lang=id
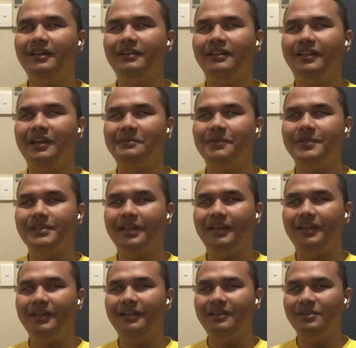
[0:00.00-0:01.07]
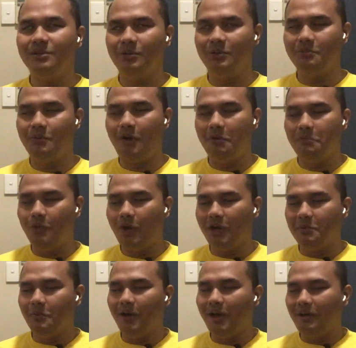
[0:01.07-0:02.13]
ketika mau check in disuruh
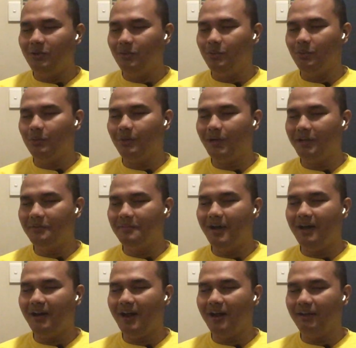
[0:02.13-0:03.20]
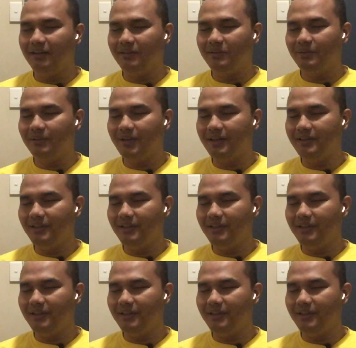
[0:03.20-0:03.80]
bongkar-bongkar dulu kurangin barang gitu kan.